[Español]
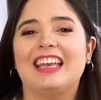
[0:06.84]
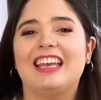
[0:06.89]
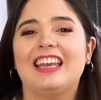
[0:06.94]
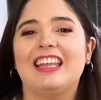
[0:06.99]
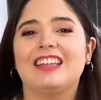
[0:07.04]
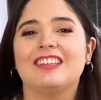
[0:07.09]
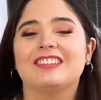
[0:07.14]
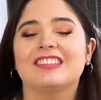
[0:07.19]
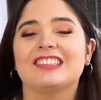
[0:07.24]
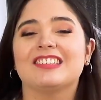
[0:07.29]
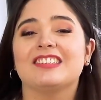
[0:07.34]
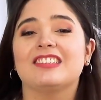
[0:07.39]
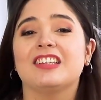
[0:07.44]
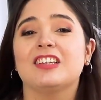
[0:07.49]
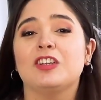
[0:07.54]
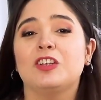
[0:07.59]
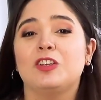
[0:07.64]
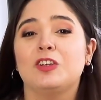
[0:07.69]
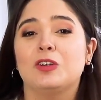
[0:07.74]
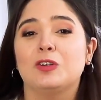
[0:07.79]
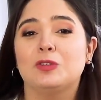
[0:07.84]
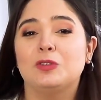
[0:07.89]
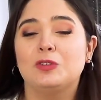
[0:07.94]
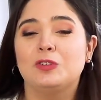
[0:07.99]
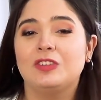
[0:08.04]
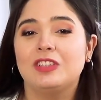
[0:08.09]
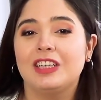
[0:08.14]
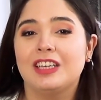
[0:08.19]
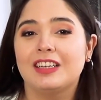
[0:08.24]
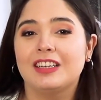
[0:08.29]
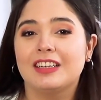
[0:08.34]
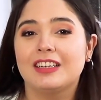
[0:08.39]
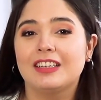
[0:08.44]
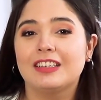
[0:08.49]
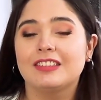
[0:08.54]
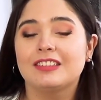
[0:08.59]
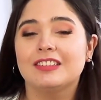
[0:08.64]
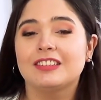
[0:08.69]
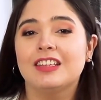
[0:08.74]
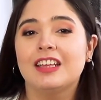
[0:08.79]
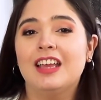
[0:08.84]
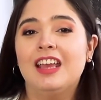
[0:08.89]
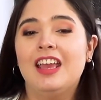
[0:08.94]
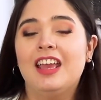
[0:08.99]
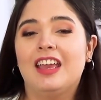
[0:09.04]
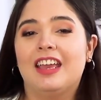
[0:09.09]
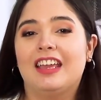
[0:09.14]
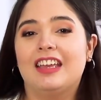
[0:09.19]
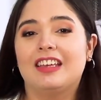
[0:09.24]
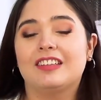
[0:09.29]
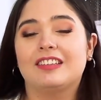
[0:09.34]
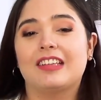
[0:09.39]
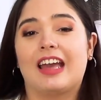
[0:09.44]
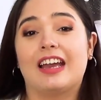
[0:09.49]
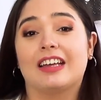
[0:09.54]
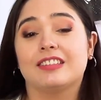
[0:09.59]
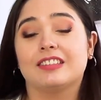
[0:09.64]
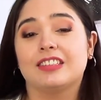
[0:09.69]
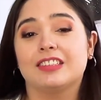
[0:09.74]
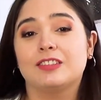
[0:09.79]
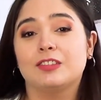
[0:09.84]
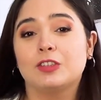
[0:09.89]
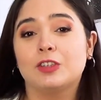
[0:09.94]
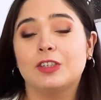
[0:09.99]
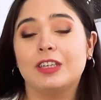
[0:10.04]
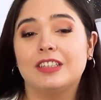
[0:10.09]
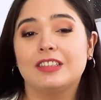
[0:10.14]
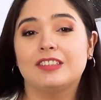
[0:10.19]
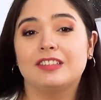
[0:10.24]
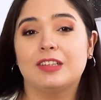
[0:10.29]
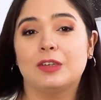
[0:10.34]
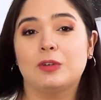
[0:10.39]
Él es Sergio Gutiérrez, es asesor en